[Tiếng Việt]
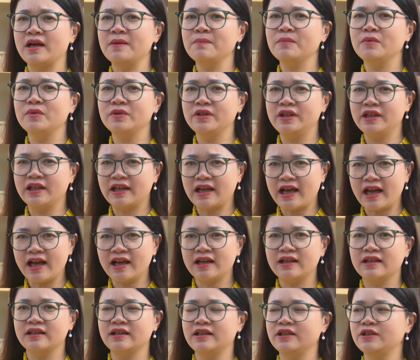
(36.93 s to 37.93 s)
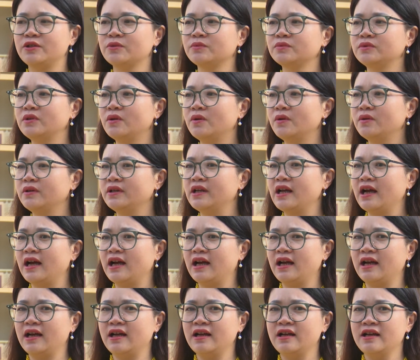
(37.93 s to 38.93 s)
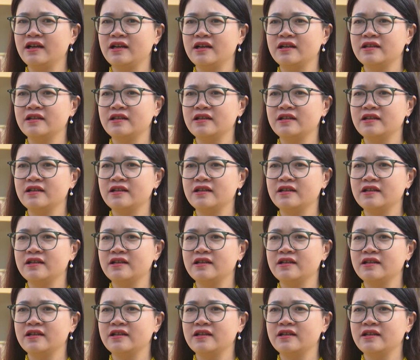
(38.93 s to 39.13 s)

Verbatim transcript: các môn thi khác thì chúng tôi đã